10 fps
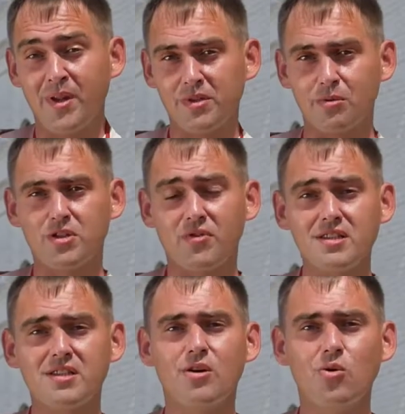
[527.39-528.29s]
Потому что в
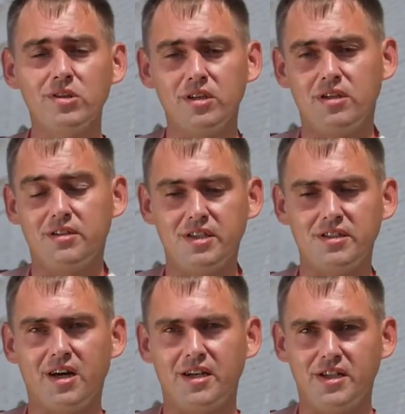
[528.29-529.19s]
разные годы
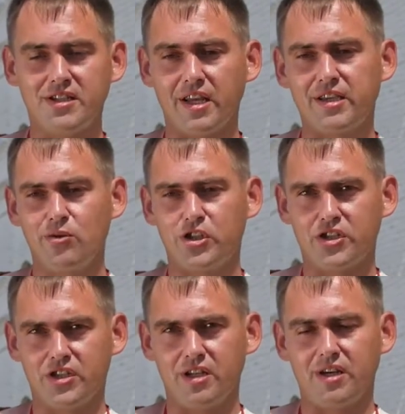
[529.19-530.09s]
здесь находились такие
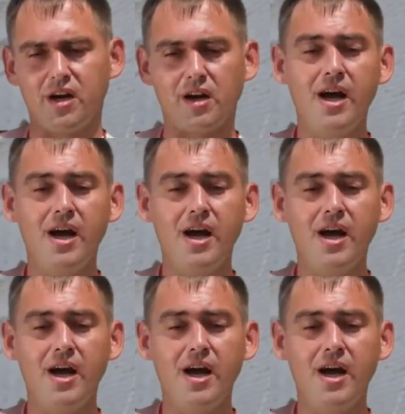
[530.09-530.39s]
учреждения, как